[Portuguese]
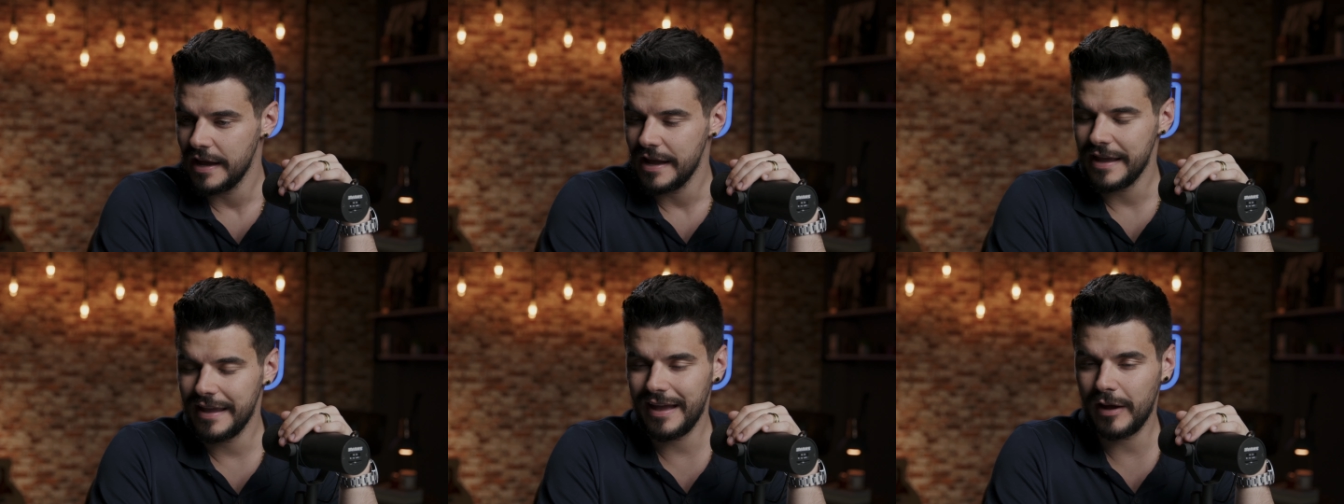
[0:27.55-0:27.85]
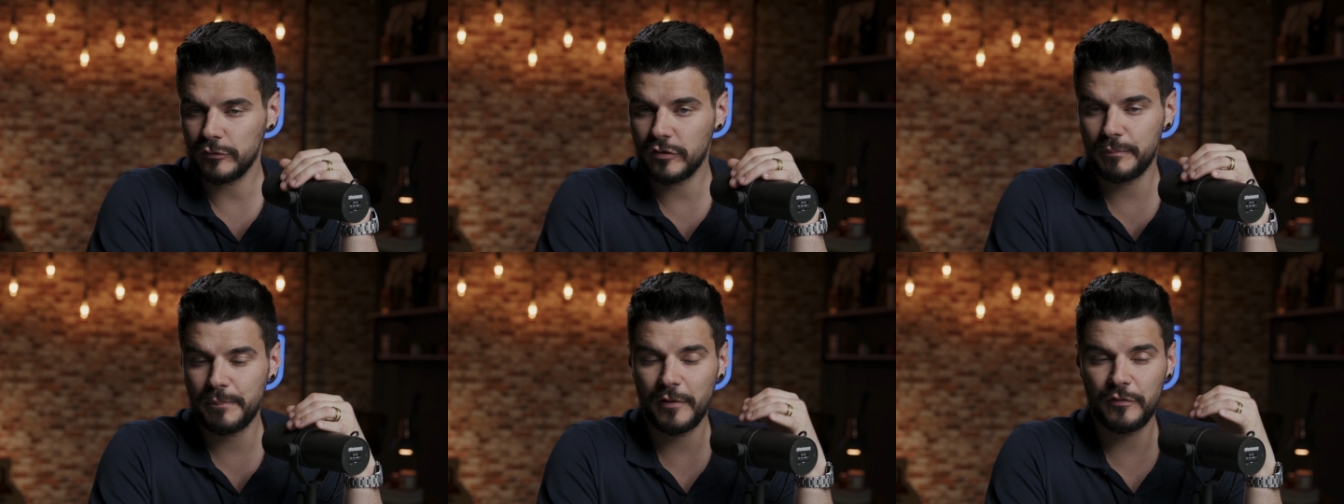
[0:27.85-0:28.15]
e é
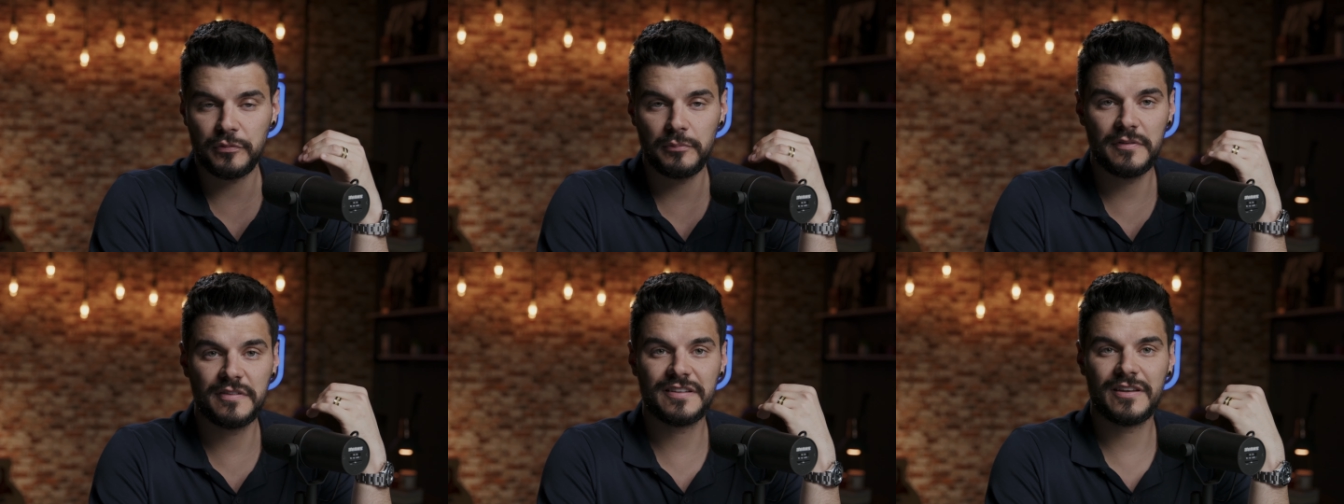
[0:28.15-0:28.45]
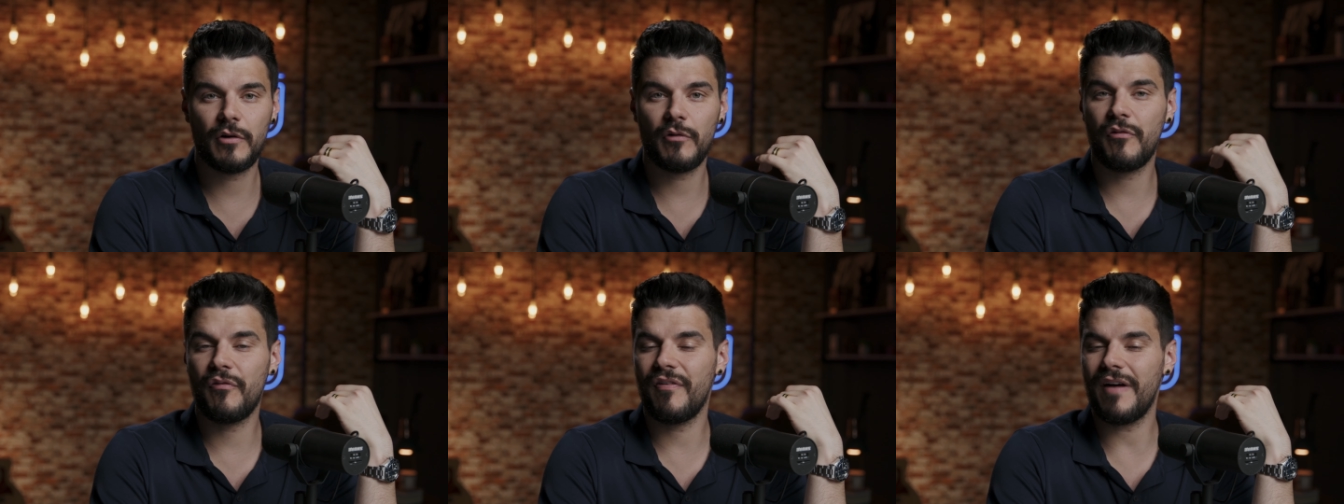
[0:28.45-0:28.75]
um dos perfumes
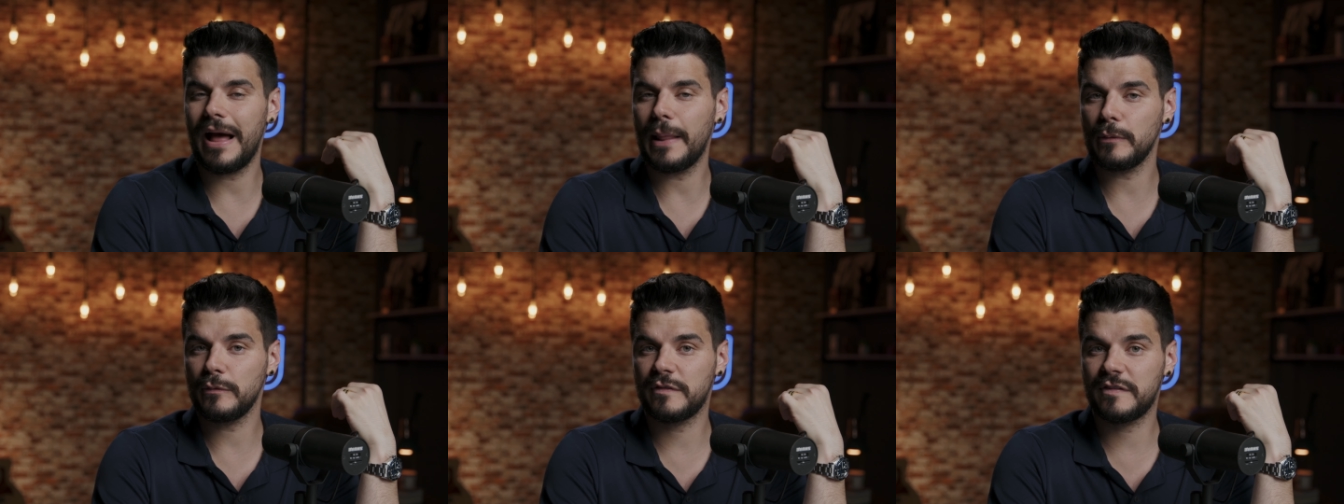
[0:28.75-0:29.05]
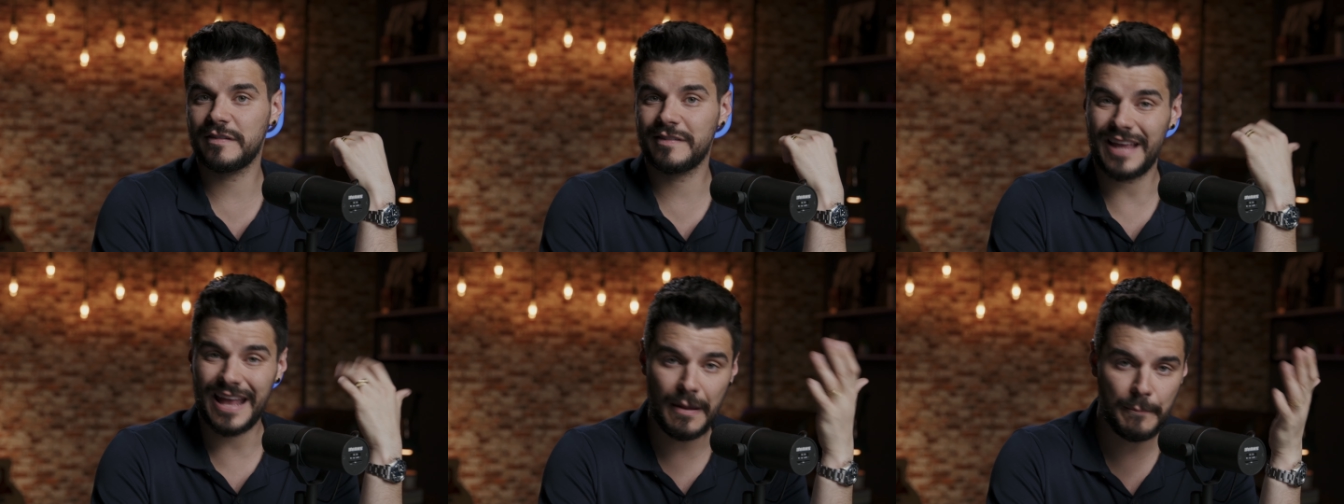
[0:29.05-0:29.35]
que eu falo
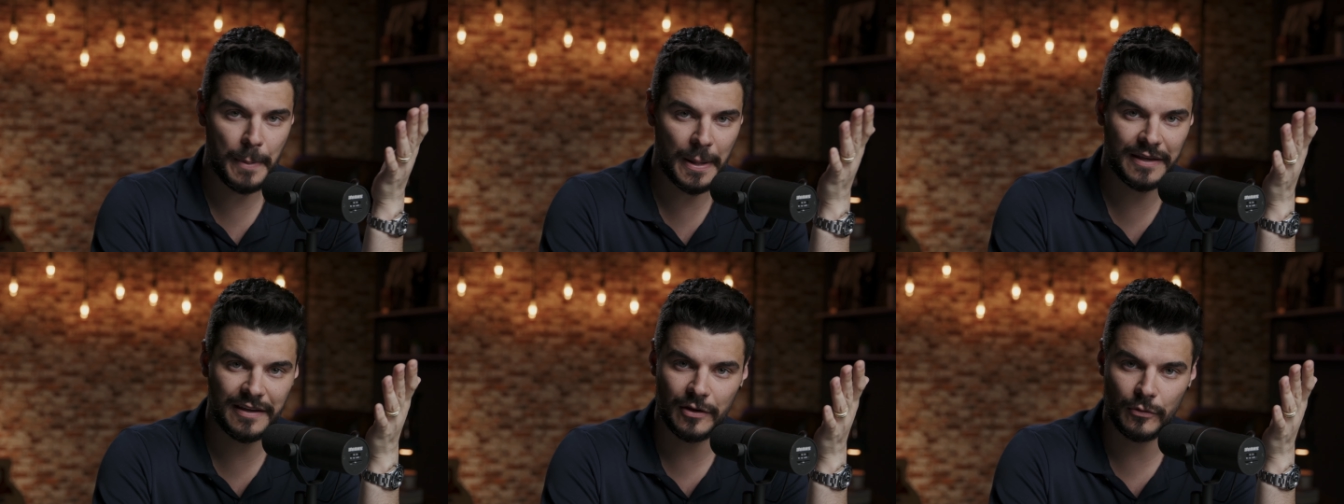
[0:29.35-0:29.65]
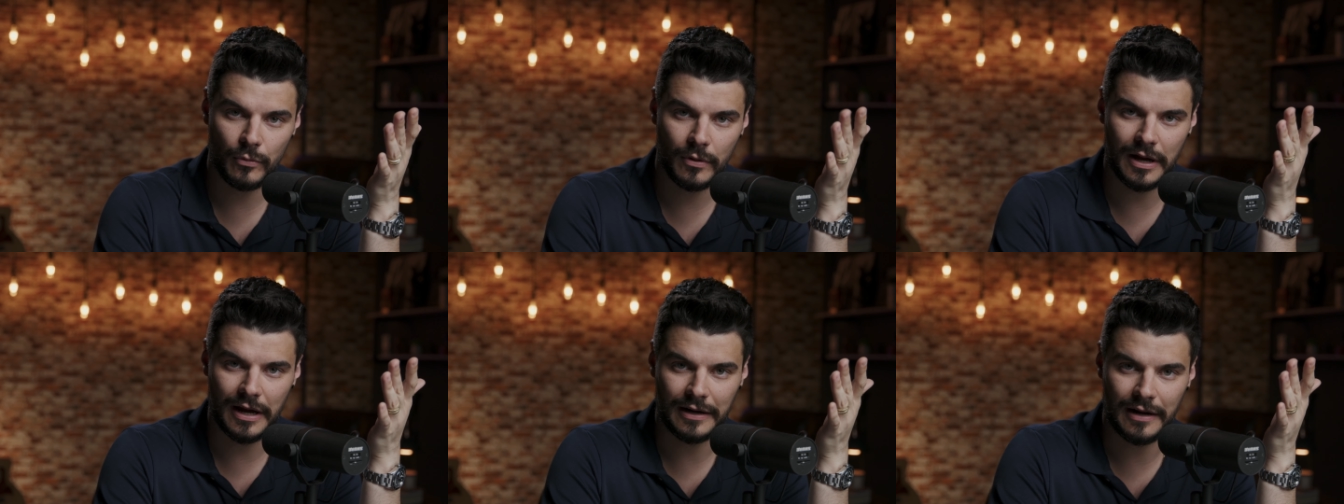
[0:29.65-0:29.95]
sempre aqui
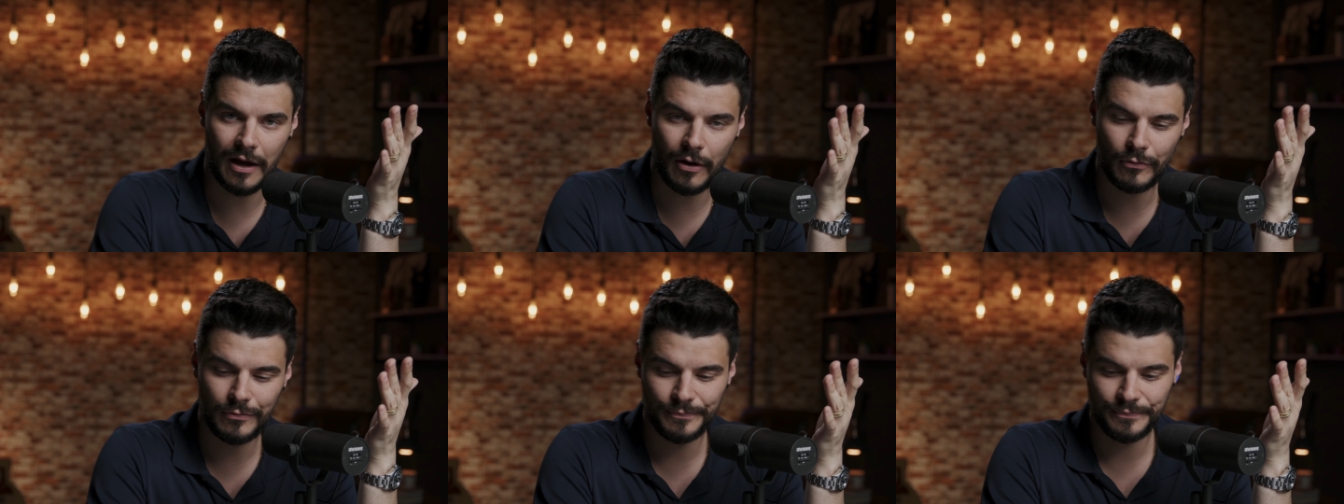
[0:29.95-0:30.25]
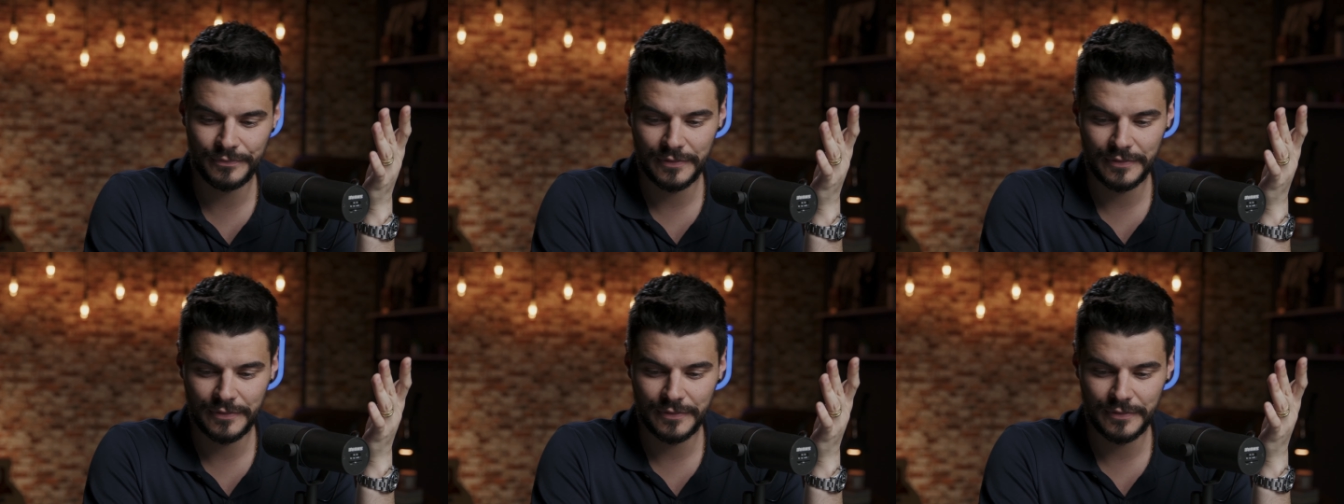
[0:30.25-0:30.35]
no canal.